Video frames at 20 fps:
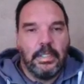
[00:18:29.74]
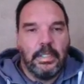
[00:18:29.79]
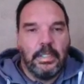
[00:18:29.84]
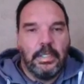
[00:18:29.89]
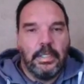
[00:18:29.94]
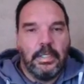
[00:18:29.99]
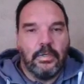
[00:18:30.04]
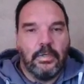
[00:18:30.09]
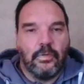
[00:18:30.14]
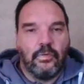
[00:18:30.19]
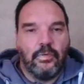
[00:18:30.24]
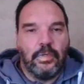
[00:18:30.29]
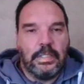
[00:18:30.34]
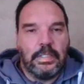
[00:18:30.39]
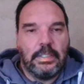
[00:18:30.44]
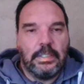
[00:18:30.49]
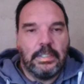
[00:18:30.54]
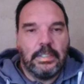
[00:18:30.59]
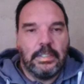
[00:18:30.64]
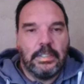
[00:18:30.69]
Et
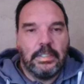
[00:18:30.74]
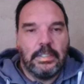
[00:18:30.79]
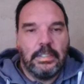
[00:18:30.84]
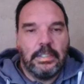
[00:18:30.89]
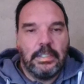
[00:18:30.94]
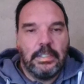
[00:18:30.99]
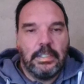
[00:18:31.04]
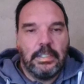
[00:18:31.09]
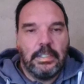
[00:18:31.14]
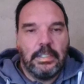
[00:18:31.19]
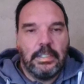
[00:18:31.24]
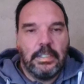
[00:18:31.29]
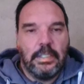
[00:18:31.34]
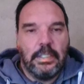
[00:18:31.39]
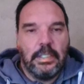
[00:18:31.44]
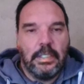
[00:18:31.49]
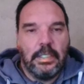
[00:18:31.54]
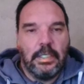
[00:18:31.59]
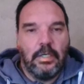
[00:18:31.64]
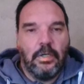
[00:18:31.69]
ensuite,
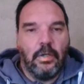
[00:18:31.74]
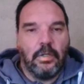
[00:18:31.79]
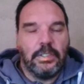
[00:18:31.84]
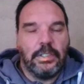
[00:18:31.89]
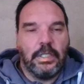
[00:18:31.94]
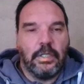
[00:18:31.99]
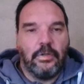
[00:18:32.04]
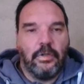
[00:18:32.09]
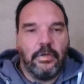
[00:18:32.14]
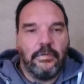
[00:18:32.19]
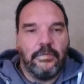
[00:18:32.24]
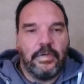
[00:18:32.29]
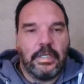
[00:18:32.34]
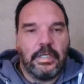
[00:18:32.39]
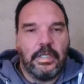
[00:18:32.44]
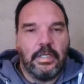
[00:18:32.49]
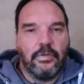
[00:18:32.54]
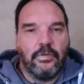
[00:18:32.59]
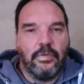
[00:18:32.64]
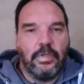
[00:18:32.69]
l'ordinateur va
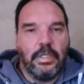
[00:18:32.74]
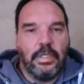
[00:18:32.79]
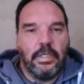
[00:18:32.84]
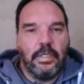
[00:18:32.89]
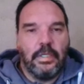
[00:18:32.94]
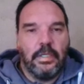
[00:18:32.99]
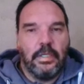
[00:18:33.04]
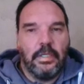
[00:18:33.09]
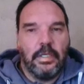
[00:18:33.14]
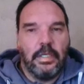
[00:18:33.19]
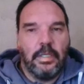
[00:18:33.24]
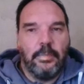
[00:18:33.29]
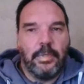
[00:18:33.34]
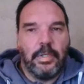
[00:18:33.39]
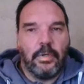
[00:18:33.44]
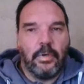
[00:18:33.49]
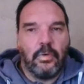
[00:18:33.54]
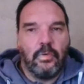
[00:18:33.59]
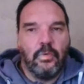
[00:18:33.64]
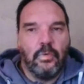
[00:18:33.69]
calculer les
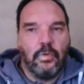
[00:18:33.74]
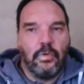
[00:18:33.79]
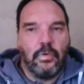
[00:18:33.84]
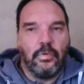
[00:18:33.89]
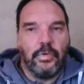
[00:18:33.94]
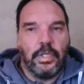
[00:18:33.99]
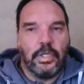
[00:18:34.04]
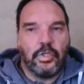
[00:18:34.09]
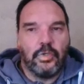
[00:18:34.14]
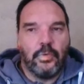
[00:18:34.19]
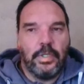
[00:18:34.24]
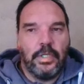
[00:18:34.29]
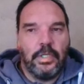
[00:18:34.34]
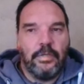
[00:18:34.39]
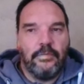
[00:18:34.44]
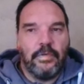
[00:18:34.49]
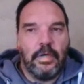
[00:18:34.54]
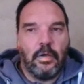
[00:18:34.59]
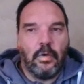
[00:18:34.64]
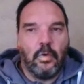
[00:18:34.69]
meilleurs coups qu'on a joués. Il
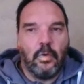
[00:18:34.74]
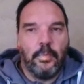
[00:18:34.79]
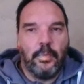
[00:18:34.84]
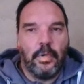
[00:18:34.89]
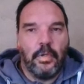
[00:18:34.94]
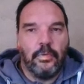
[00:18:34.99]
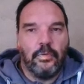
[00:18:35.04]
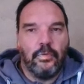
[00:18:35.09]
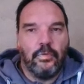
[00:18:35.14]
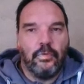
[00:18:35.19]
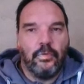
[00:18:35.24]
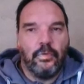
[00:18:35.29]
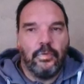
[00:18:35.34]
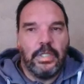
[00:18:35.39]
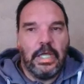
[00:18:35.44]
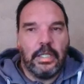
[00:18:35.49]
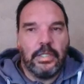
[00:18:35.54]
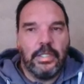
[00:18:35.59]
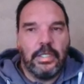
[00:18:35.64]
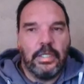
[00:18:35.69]
va reprendre du
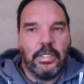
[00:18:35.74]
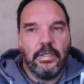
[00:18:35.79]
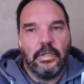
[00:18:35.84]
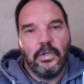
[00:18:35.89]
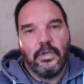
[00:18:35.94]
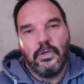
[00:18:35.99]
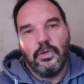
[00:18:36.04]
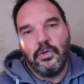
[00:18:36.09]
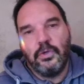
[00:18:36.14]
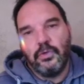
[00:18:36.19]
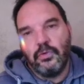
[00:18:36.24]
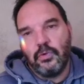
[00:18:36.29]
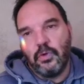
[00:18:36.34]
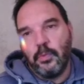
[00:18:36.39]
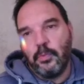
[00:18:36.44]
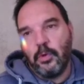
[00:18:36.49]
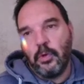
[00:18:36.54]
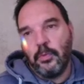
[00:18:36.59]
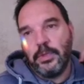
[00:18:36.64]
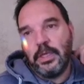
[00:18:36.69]
dernier jusqu'au
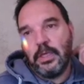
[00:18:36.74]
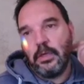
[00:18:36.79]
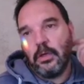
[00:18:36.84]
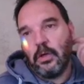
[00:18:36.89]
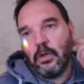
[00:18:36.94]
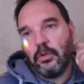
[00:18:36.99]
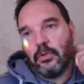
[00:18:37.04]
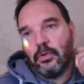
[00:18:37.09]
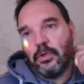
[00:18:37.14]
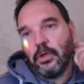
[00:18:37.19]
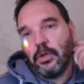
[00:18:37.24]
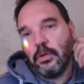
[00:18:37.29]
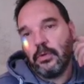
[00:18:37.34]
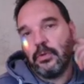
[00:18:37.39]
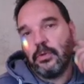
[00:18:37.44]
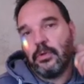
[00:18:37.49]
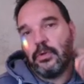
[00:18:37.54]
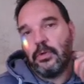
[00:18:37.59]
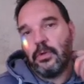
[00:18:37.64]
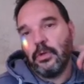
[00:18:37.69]
premier en donnant
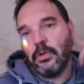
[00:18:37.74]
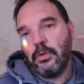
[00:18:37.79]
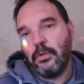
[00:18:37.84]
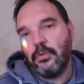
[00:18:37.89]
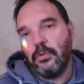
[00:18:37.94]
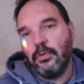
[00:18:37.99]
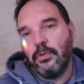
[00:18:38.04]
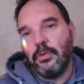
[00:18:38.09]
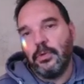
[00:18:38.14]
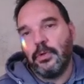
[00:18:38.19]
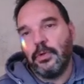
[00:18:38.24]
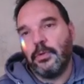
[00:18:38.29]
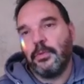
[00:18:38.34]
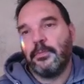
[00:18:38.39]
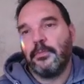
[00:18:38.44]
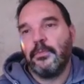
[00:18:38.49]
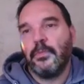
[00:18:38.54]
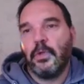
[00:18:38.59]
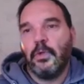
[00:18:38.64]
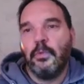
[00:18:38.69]
euh, une,
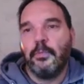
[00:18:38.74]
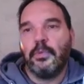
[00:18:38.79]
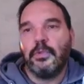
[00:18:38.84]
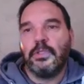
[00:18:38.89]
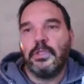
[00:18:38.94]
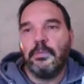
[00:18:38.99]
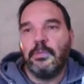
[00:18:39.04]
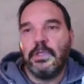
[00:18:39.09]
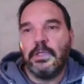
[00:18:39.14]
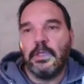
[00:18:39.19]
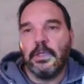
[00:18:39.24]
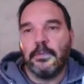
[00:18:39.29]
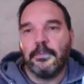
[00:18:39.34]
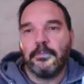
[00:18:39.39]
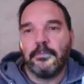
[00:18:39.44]
une possibilité.